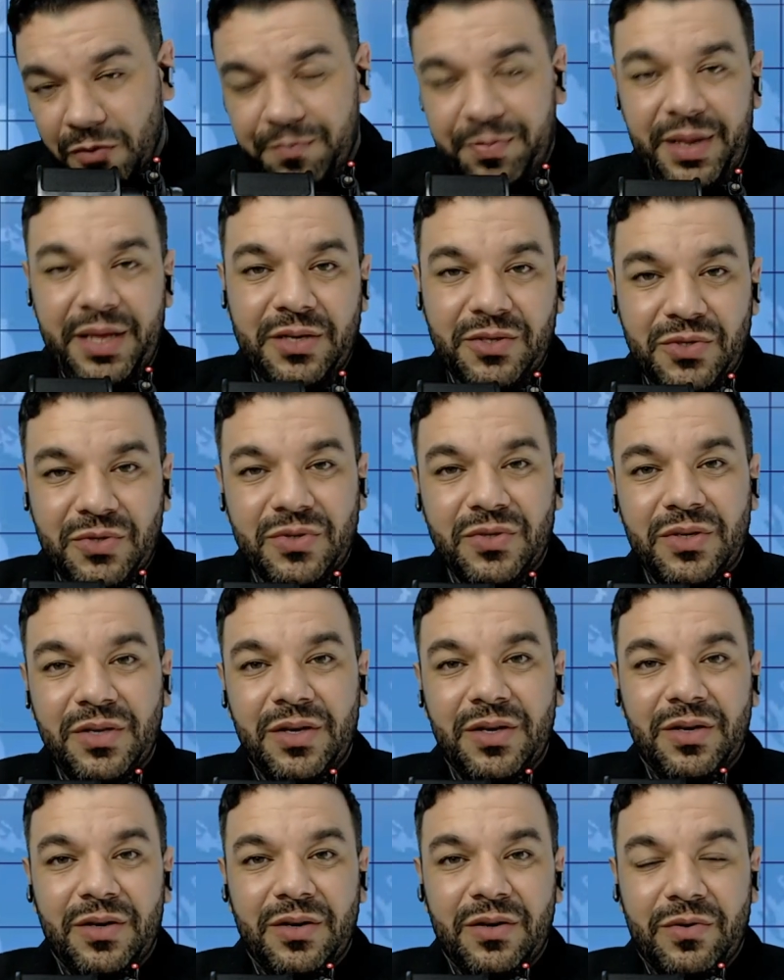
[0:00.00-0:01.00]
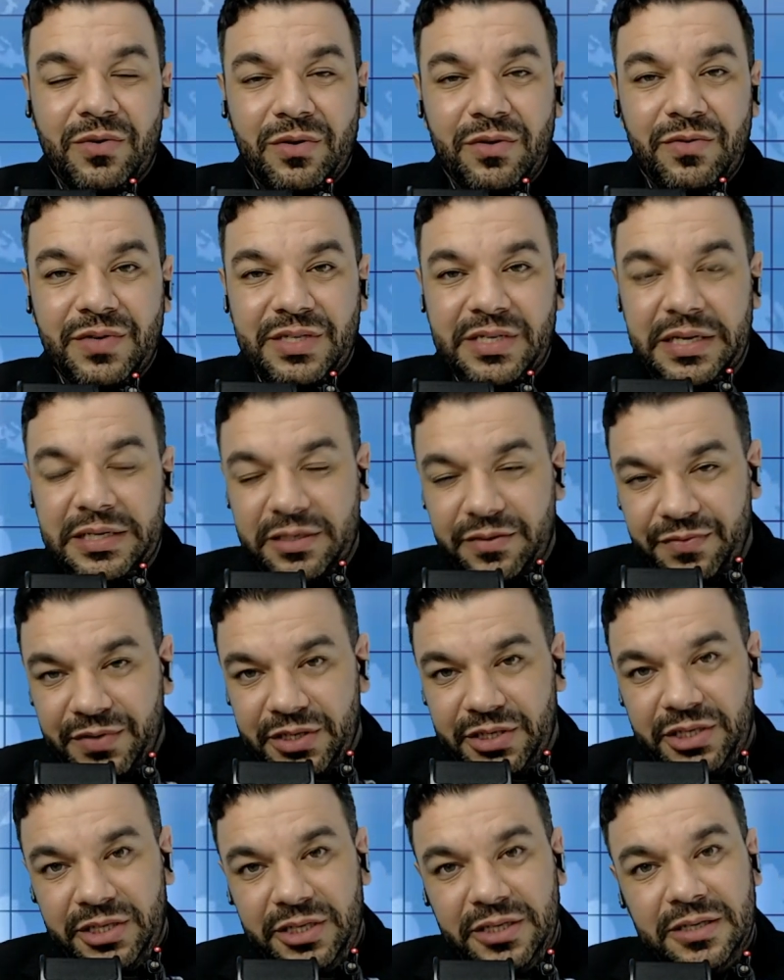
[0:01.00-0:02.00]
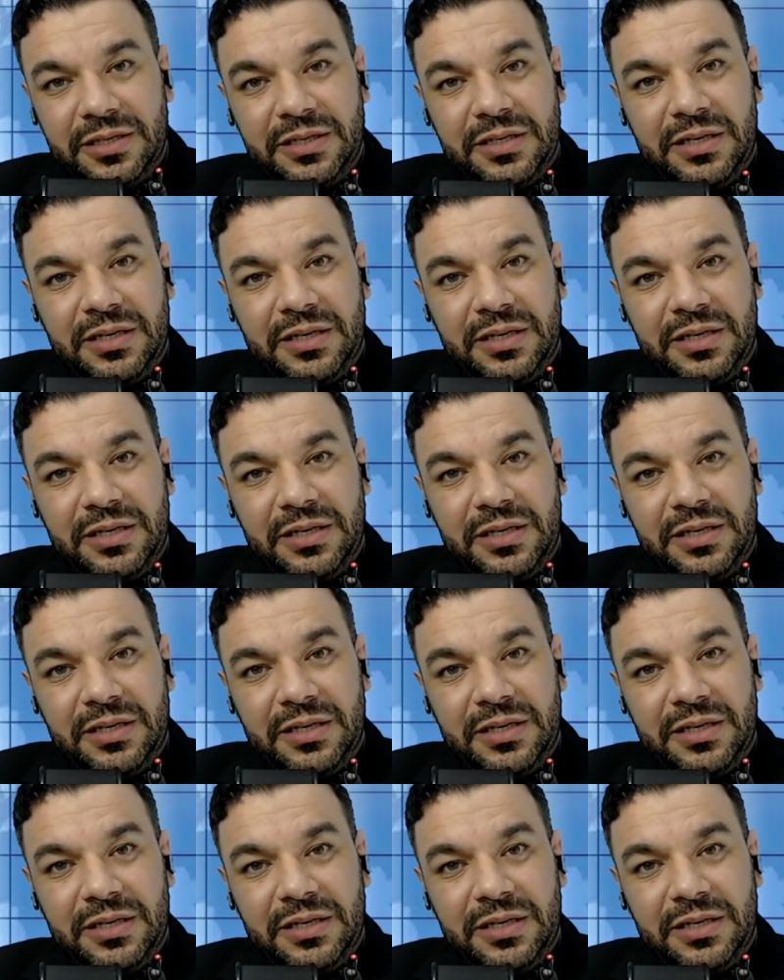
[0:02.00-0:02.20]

preço quando você dividir.